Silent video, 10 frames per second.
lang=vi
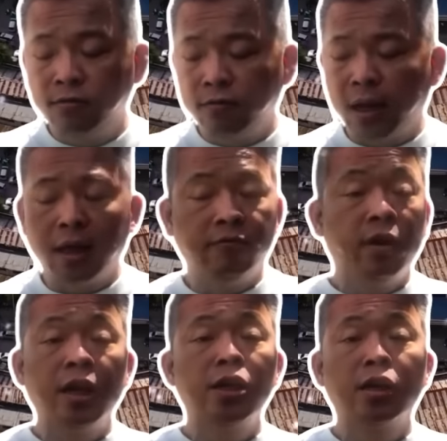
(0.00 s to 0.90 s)
và
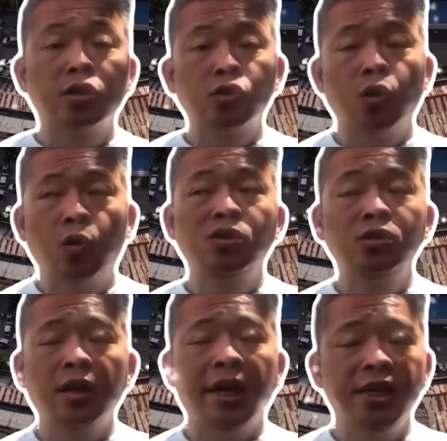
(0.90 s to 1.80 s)
với cái dân số
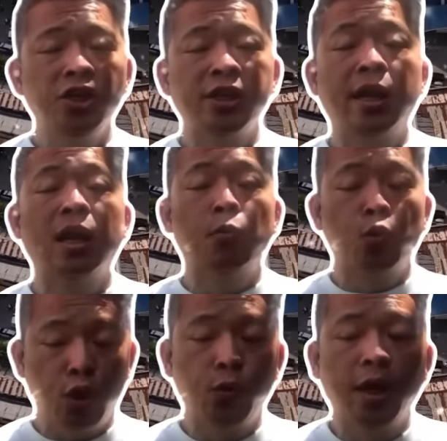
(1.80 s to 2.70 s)
trước khi chiến tranh là một
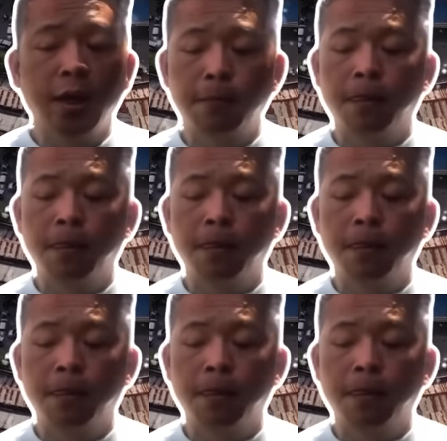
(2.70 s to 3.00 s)
triệu dân